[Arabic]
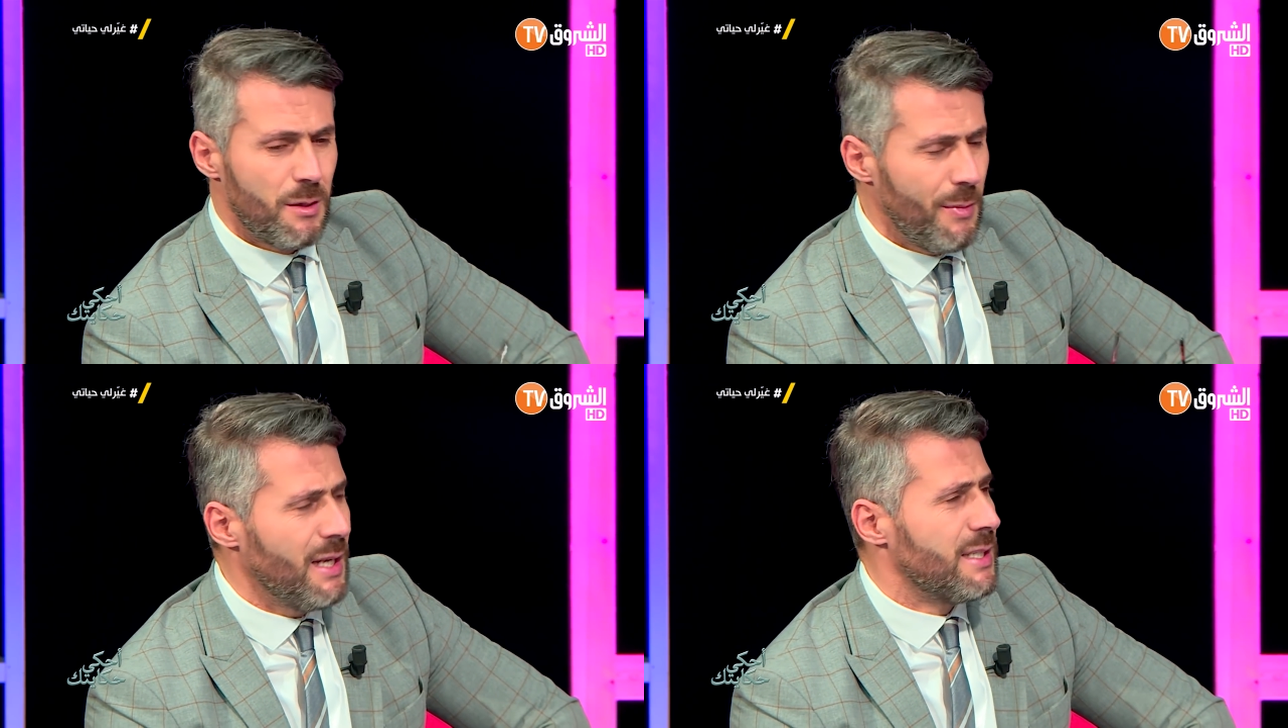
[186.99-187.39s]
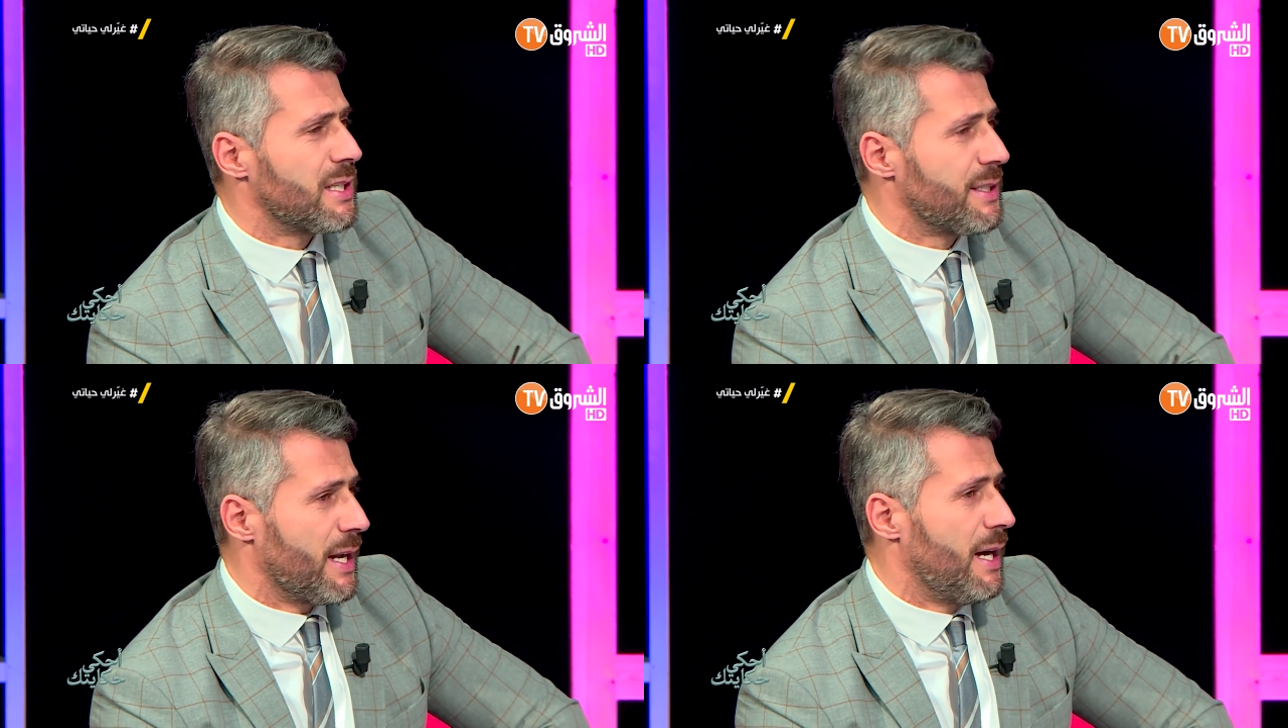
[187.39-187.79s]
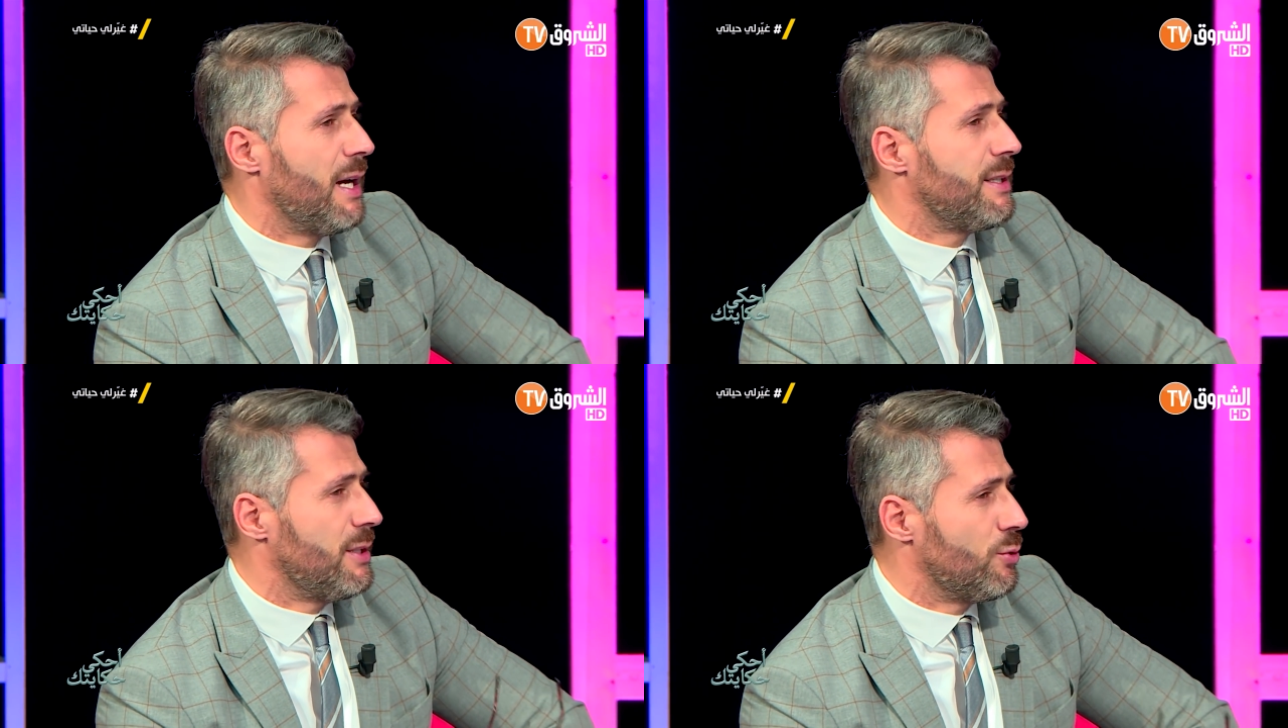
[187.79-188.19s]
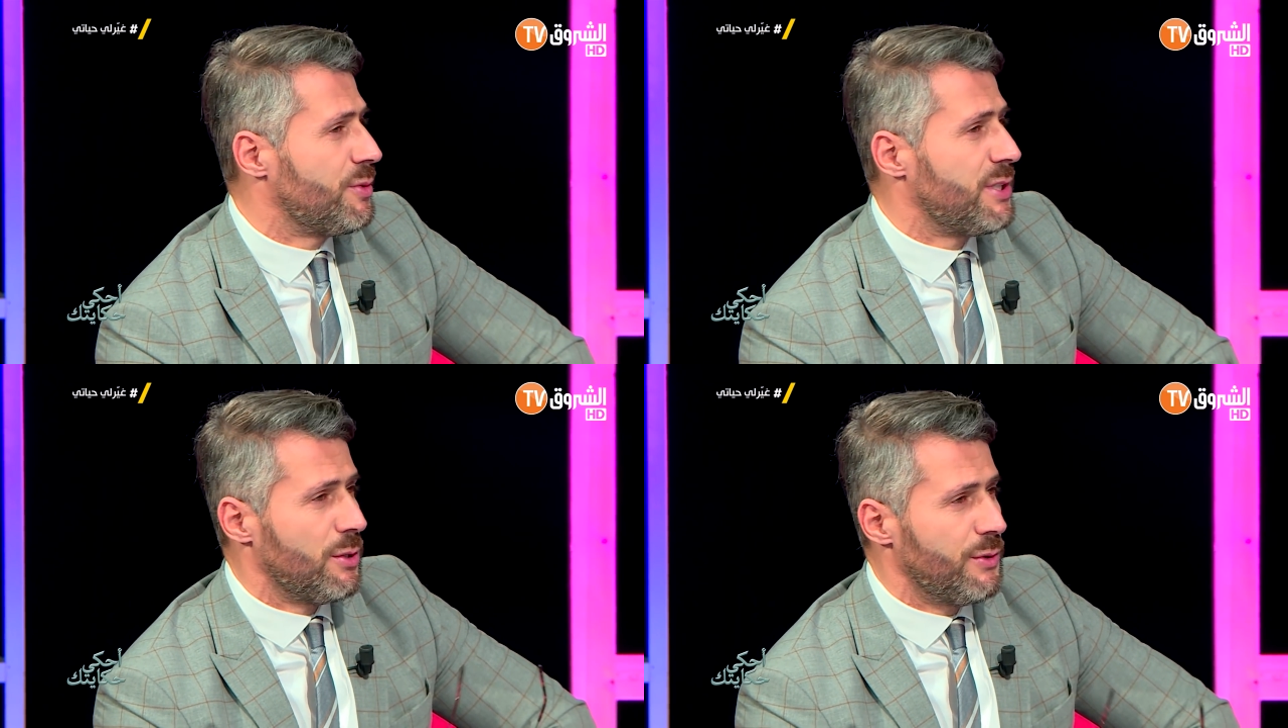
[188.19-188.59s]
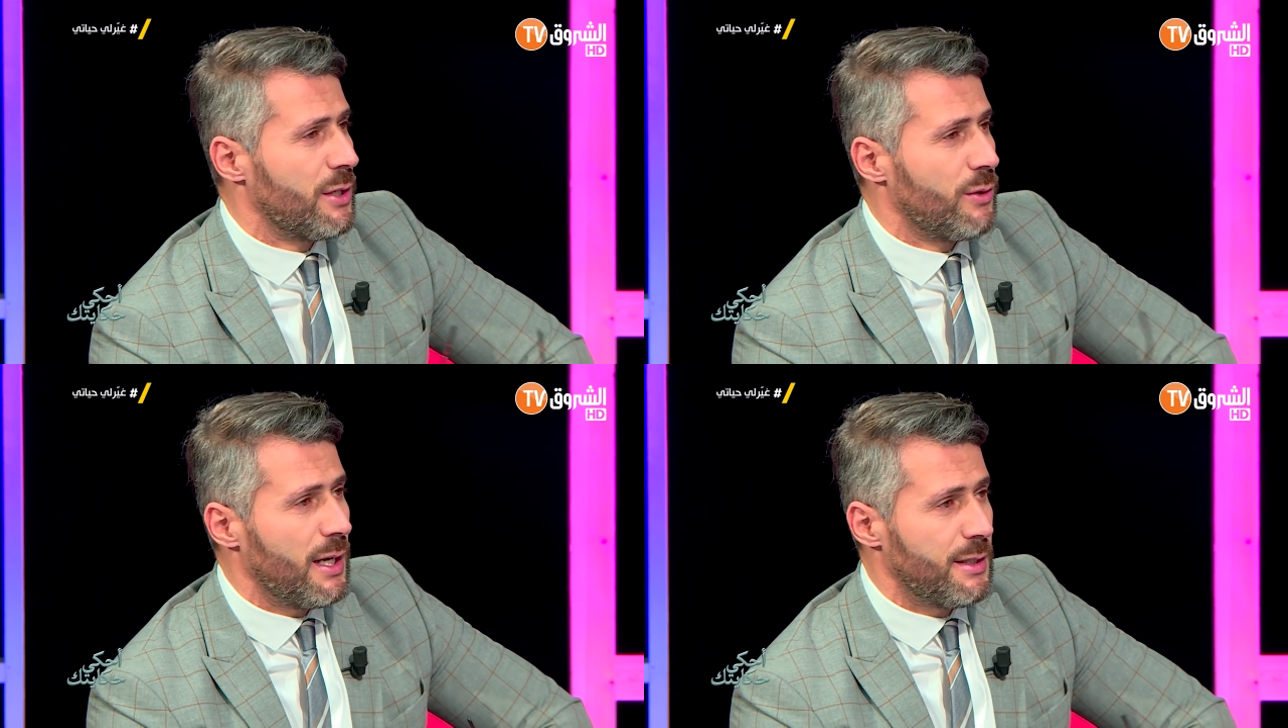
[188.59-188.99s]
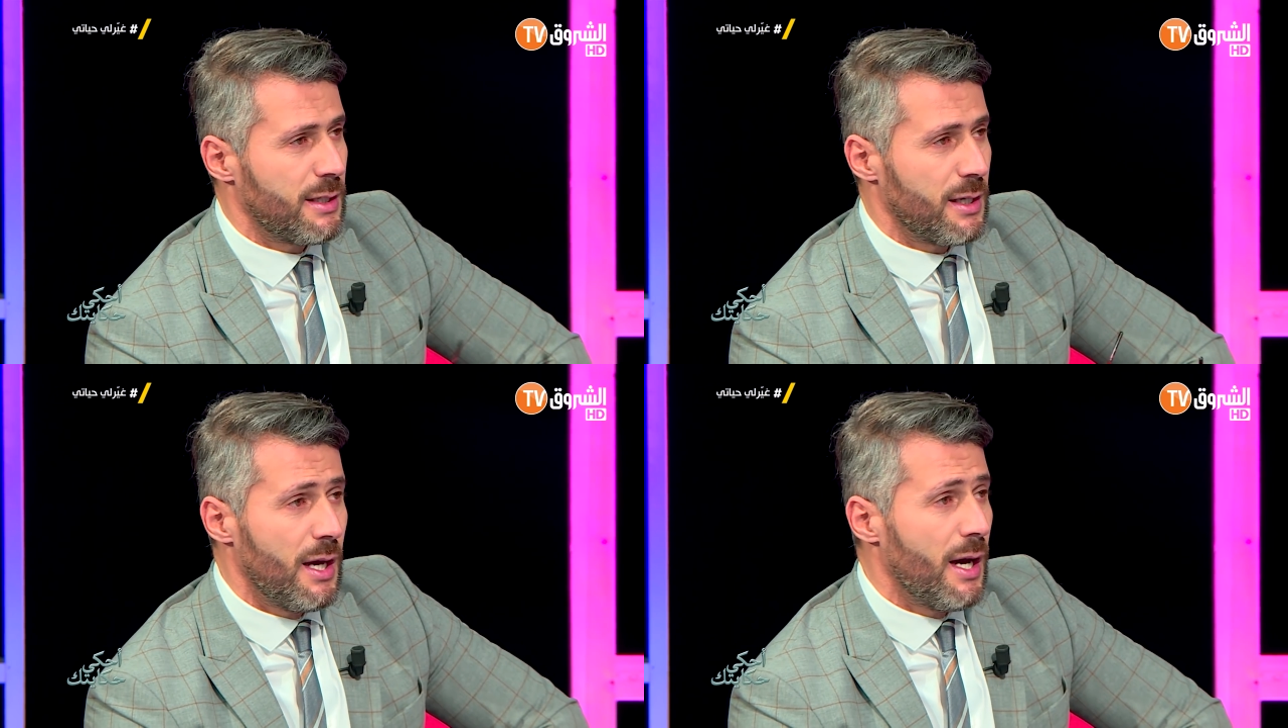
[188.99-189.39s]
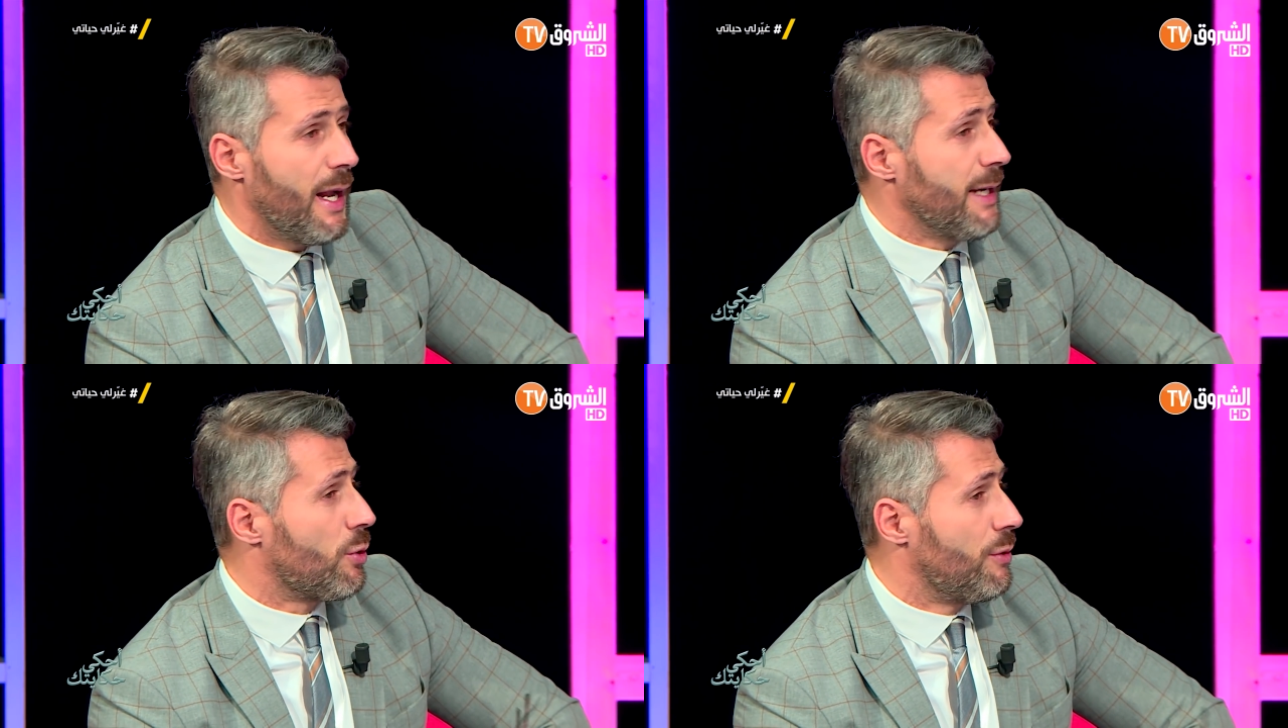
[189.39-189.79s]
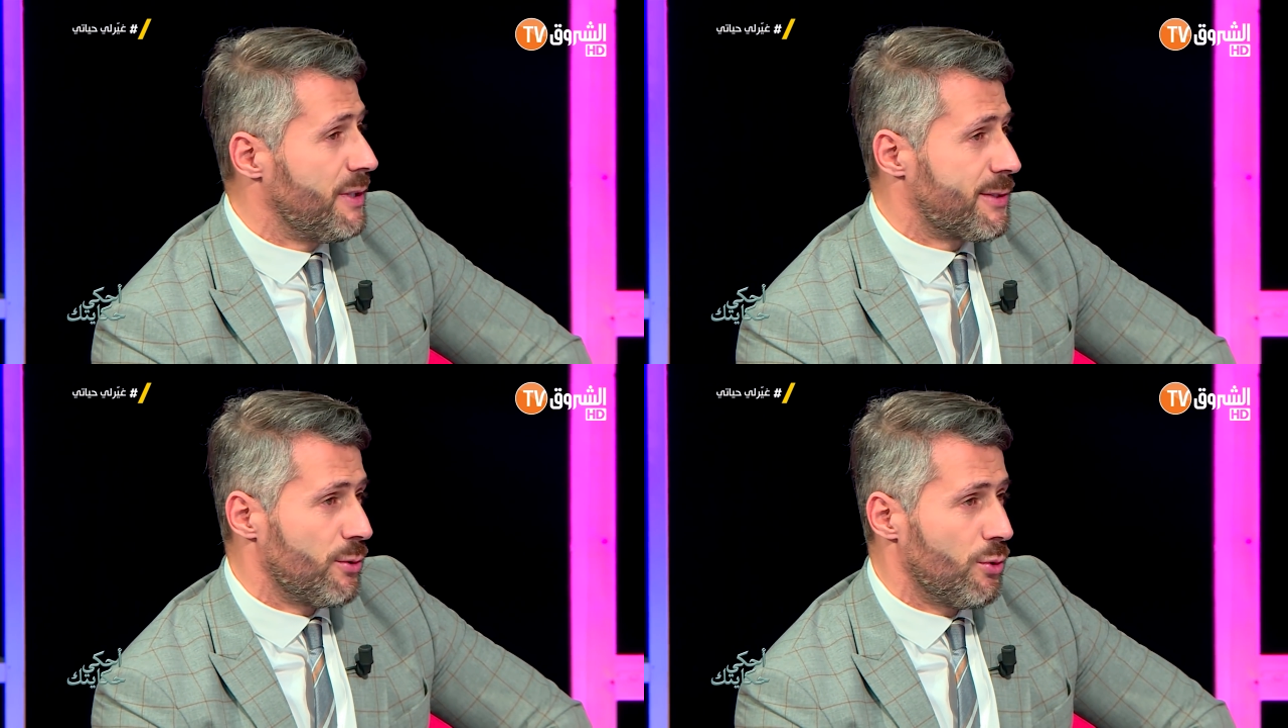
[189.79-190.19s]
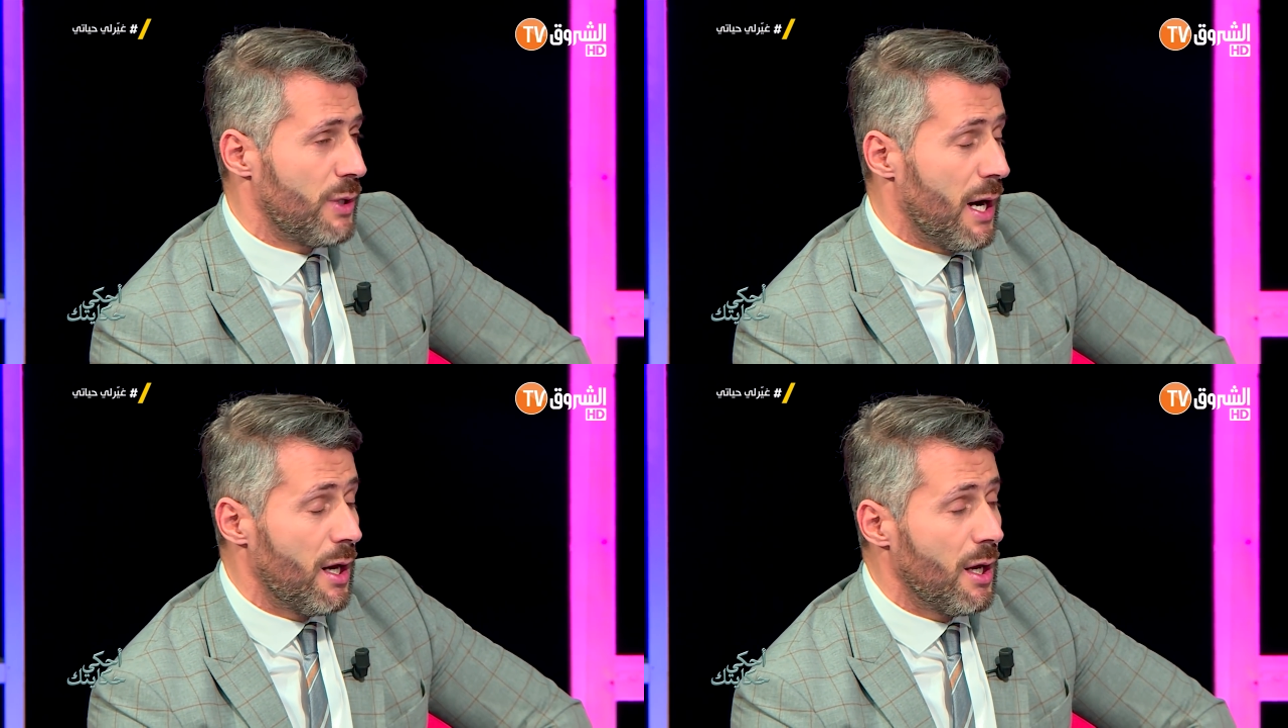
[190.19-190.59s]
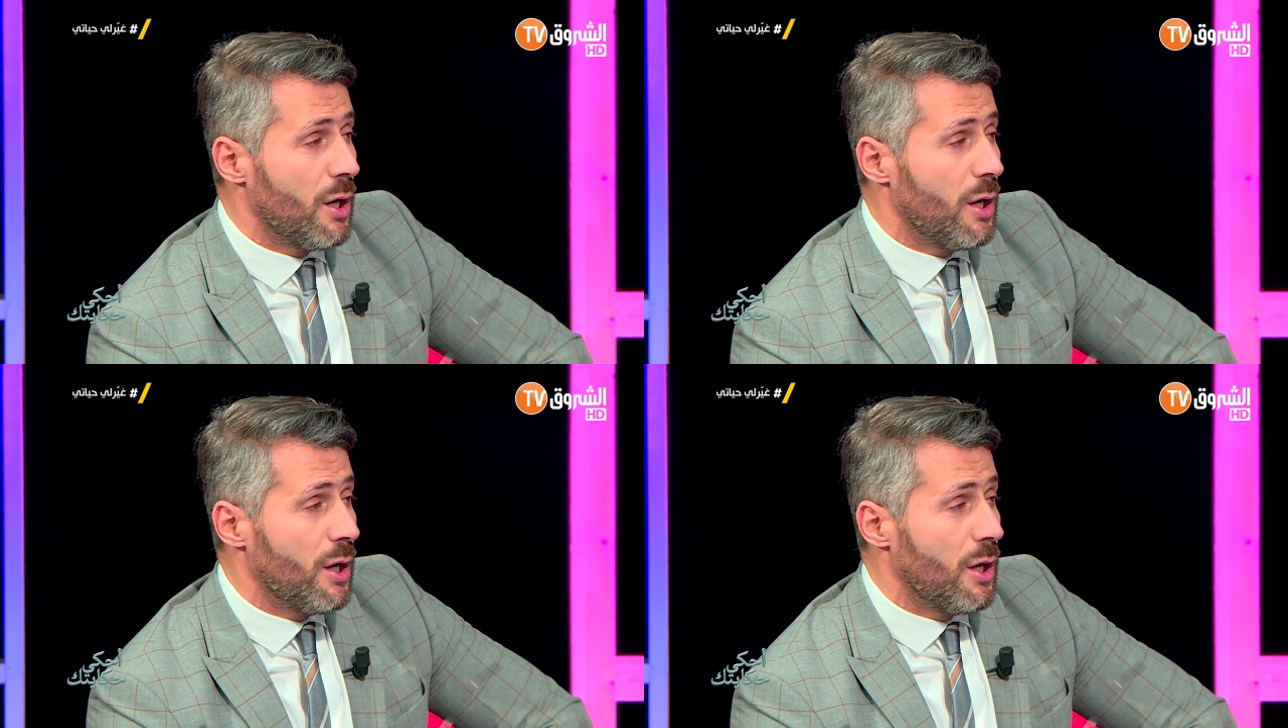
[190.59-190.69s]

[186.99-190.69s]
معليش الخطره هذه وامشي وديروا هذيك راح يدخل فيه سهوله